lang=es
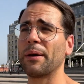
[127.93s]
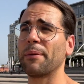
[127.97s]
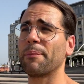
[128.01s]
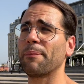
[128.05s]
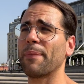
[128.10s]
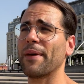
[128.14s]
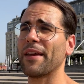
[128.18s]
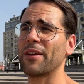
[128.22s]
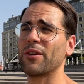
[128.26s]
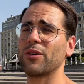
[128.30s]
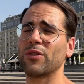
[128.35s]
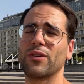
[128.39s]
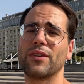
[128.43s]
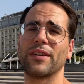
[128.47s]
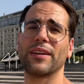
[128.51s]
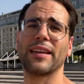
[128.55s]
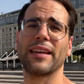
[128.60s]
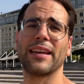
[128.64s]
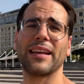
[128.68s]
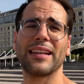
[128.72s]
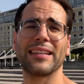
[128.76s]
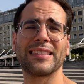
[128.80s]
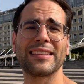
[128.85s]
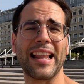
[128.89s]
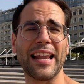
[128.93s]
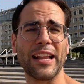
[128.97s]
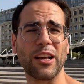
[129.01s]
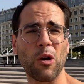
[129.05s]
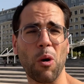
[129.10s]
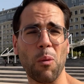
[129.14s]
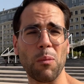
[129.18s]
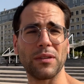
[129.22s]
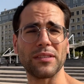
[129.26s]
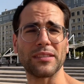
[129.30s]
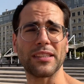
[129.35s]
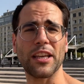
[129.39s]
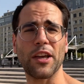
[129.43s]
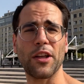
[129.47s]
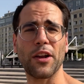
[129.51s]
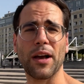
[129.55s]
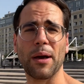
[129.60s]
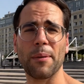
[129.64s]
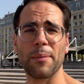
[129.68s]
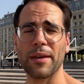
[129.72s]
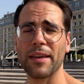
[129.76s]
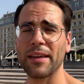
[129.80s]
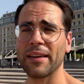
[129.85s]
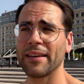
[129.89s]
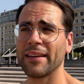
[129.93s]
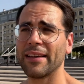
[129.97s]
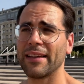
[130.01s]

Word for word: pero eh, tal y como me enseñaron a mí